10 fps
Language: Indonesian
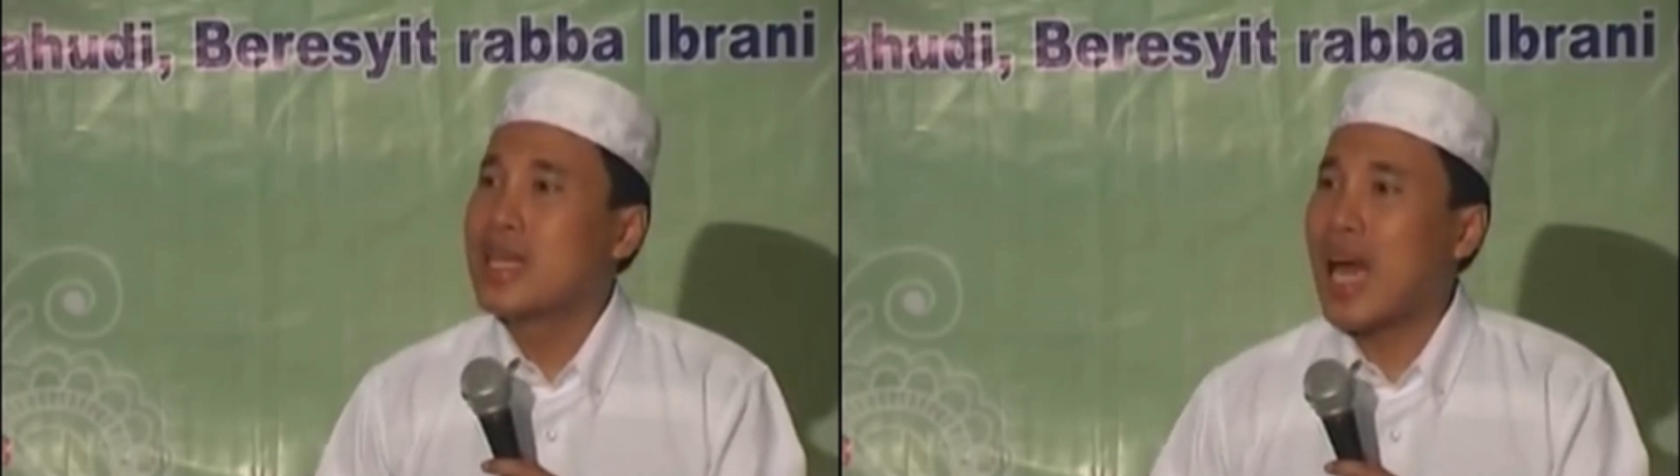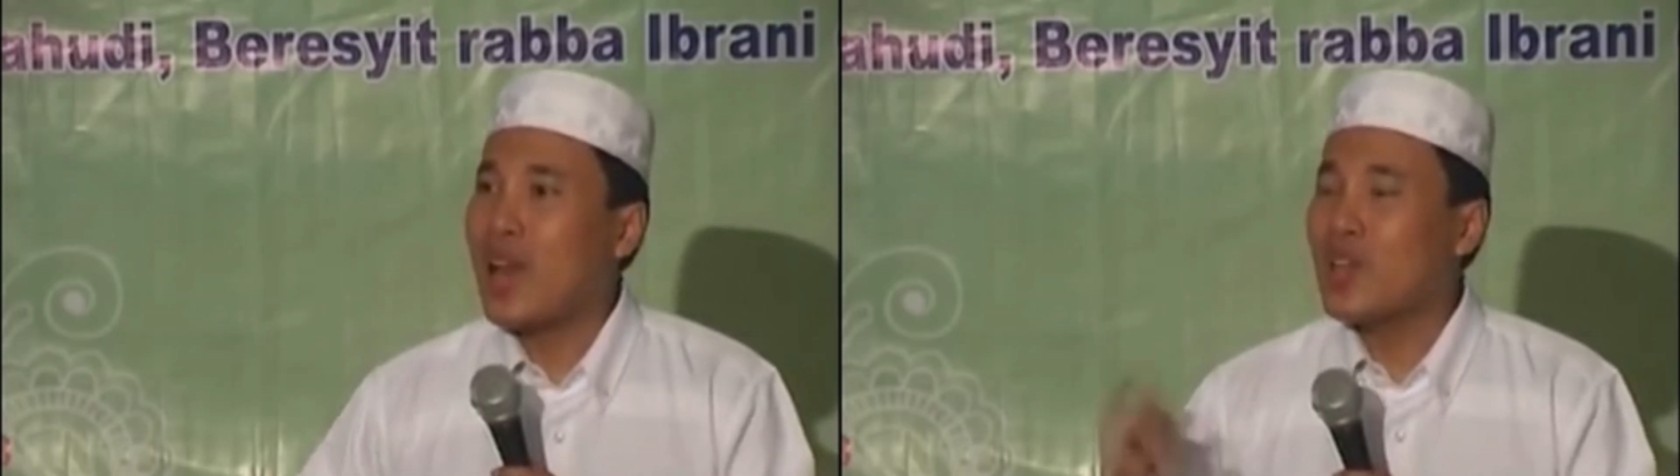
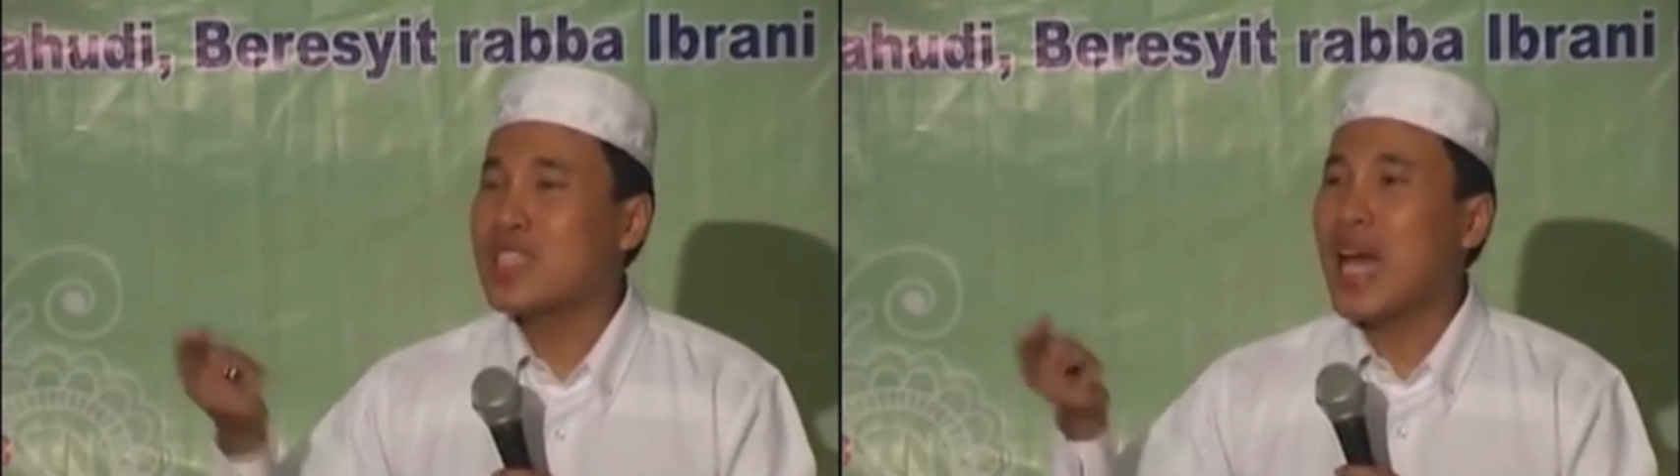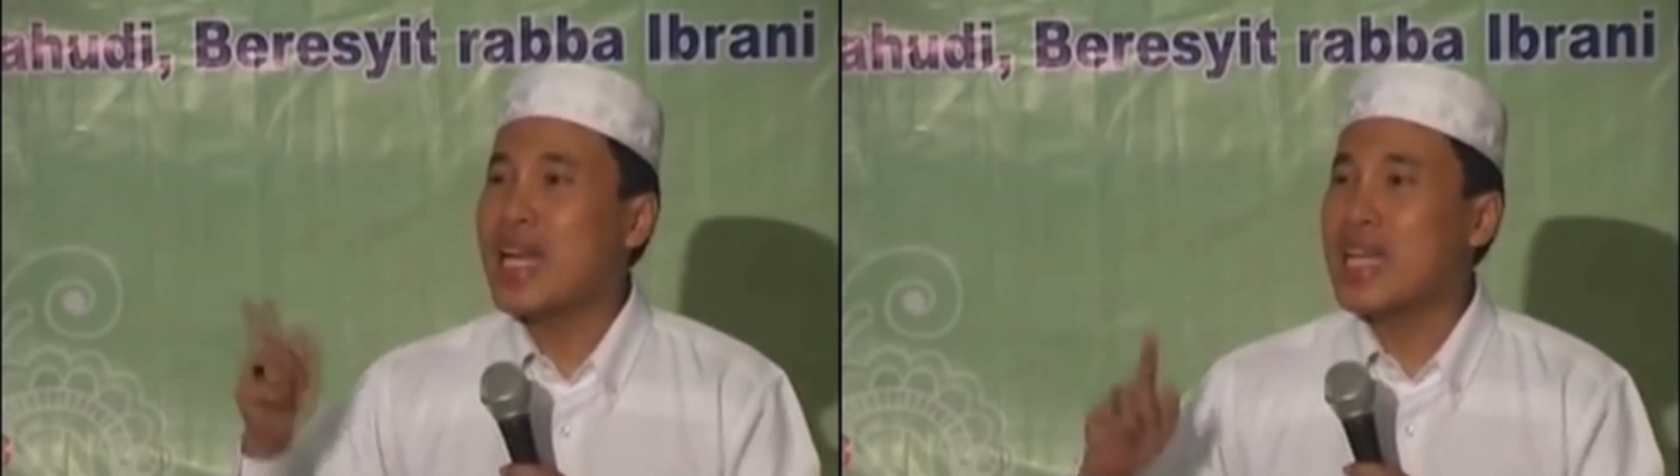kalau
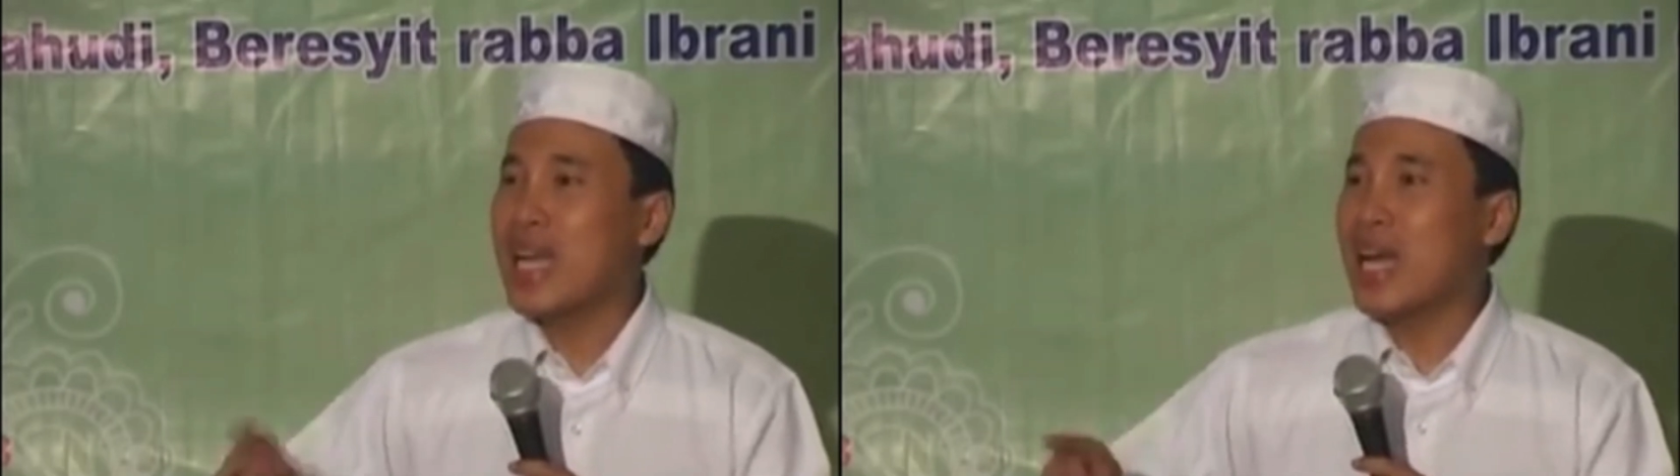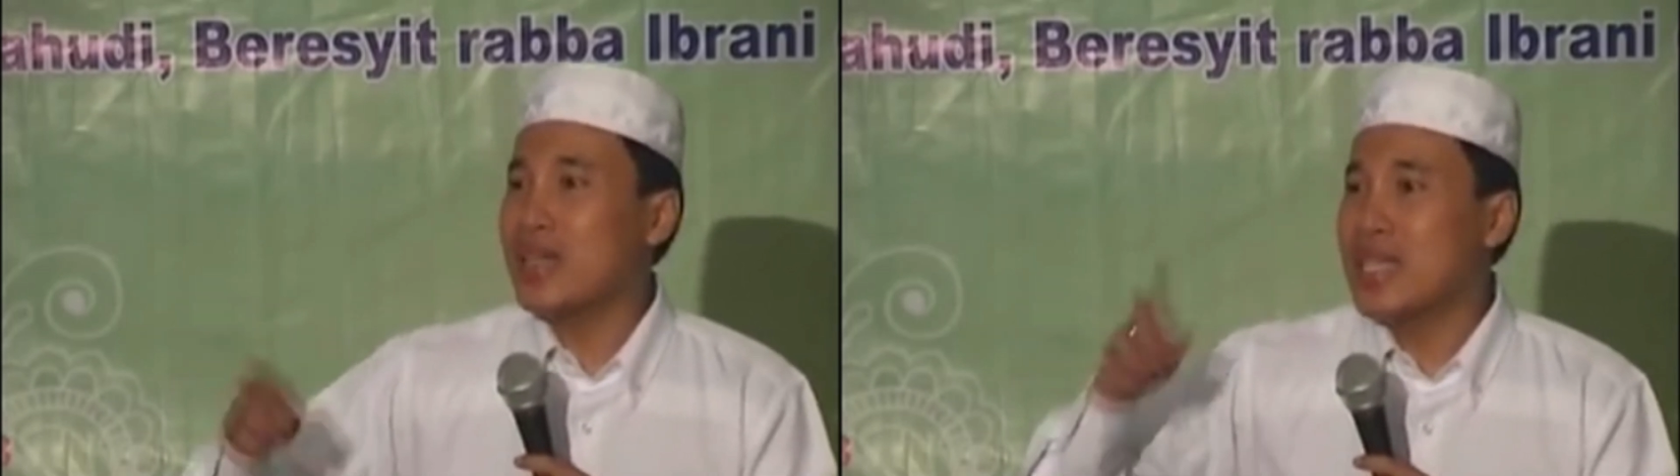
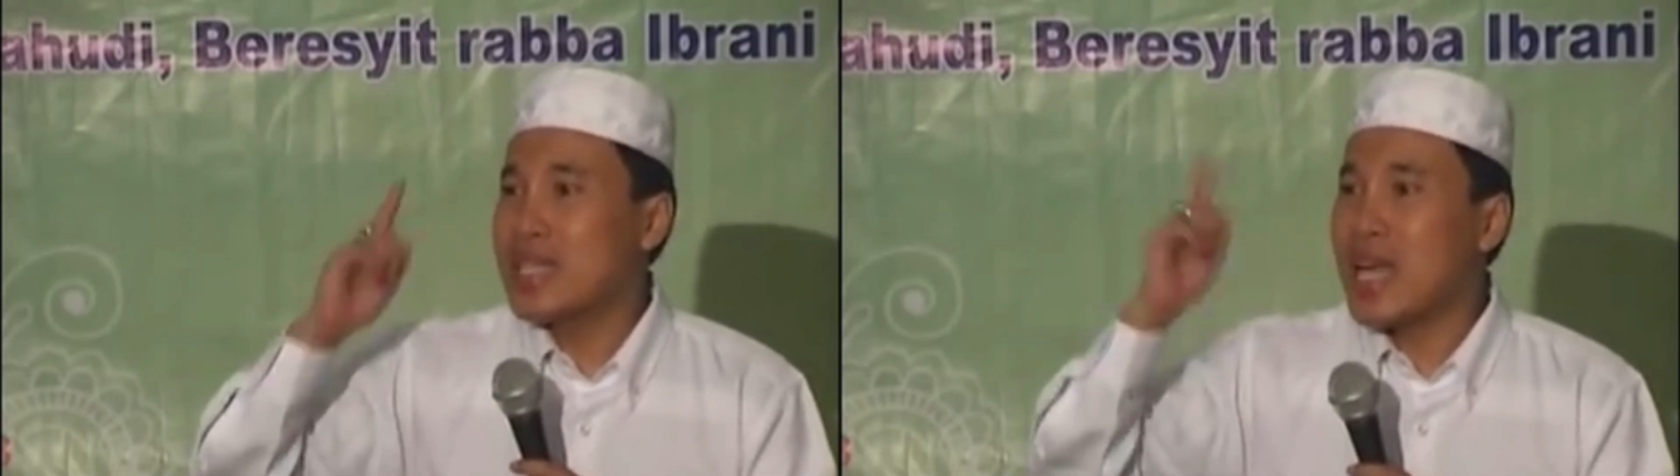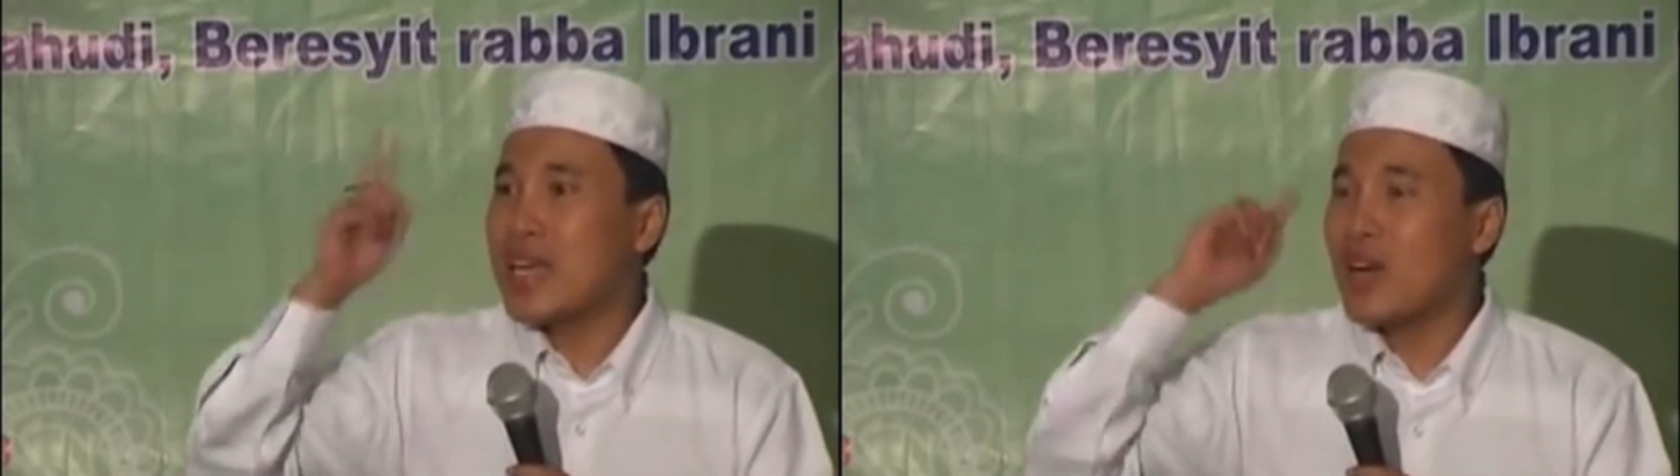seandainya
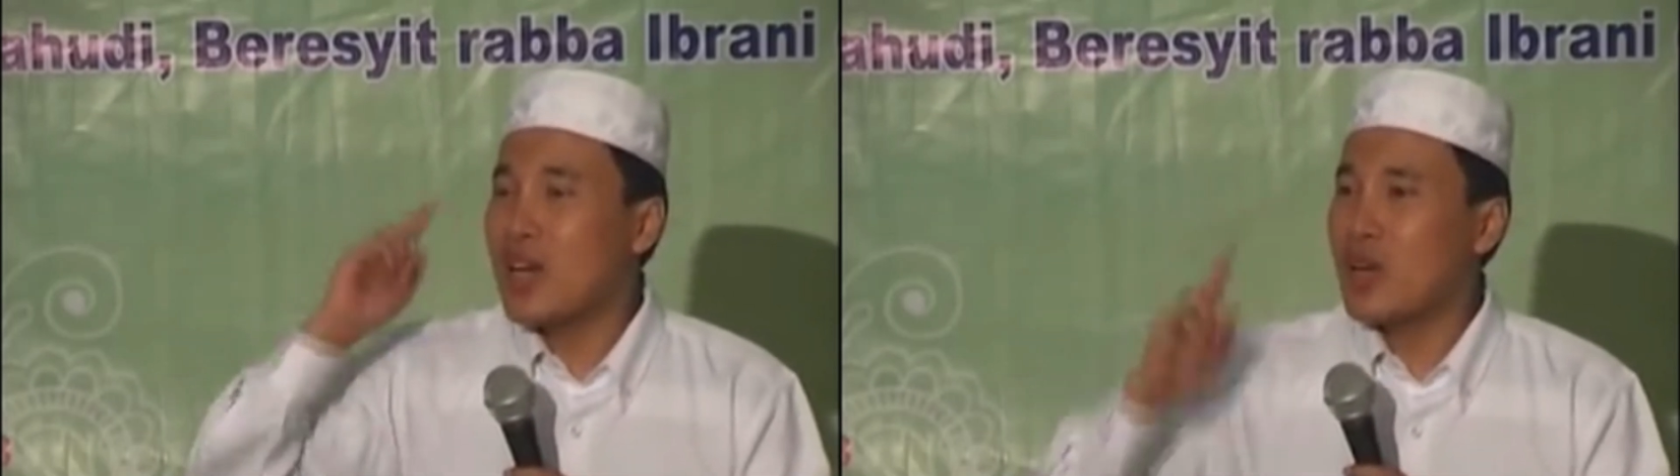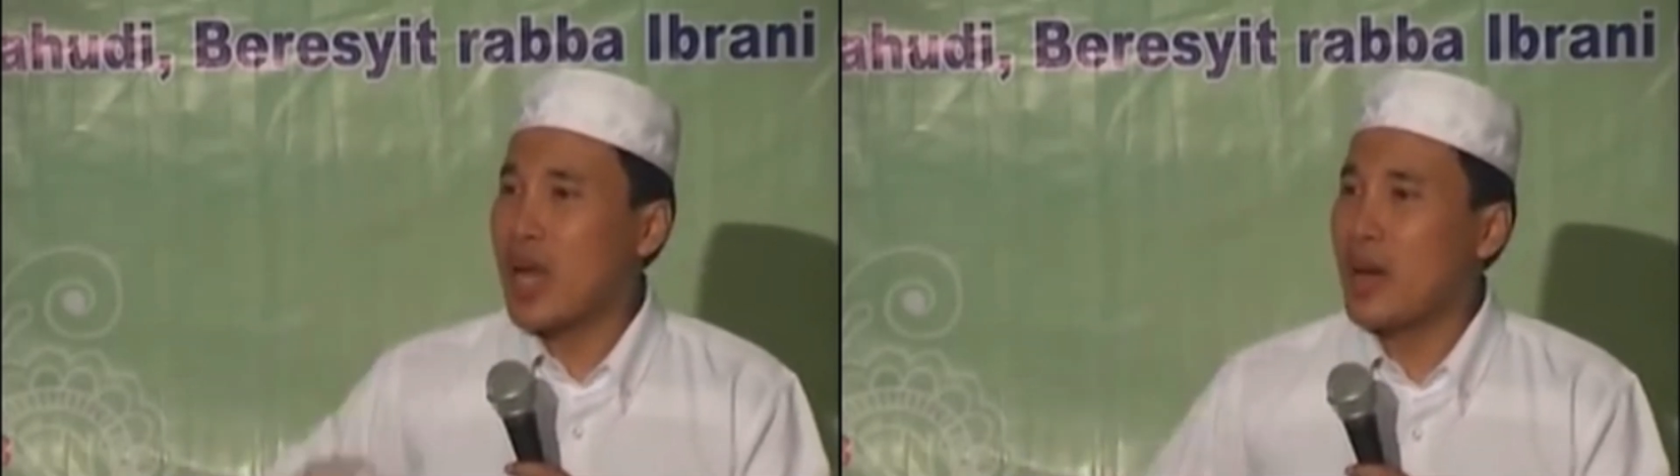ditanya
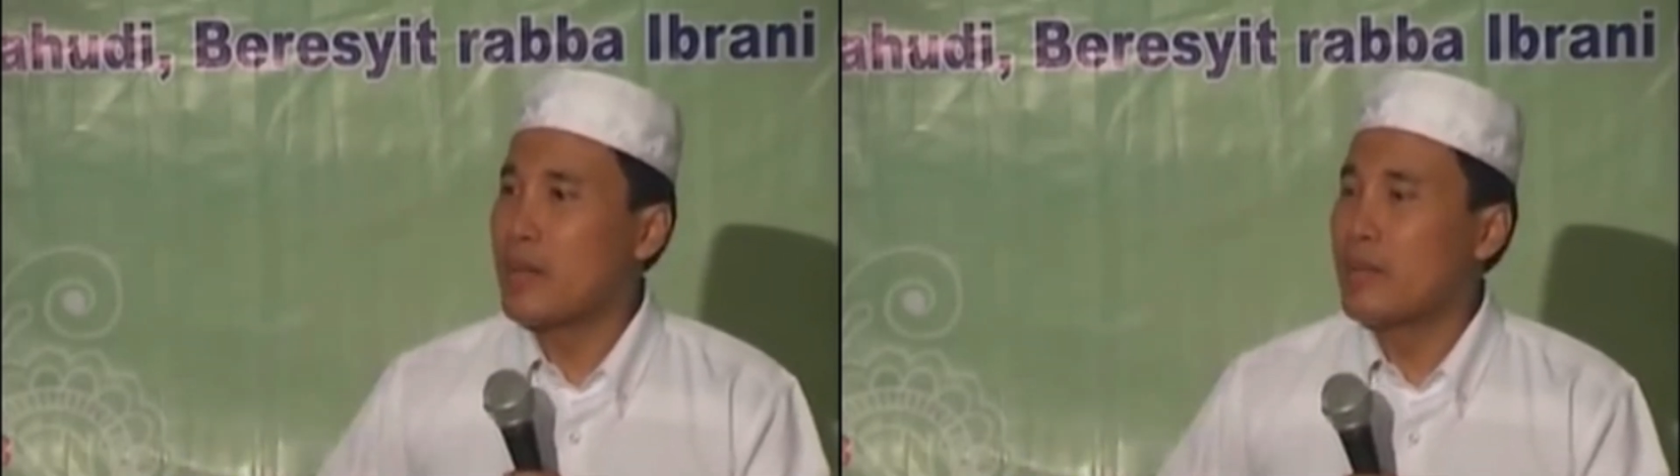oleh orang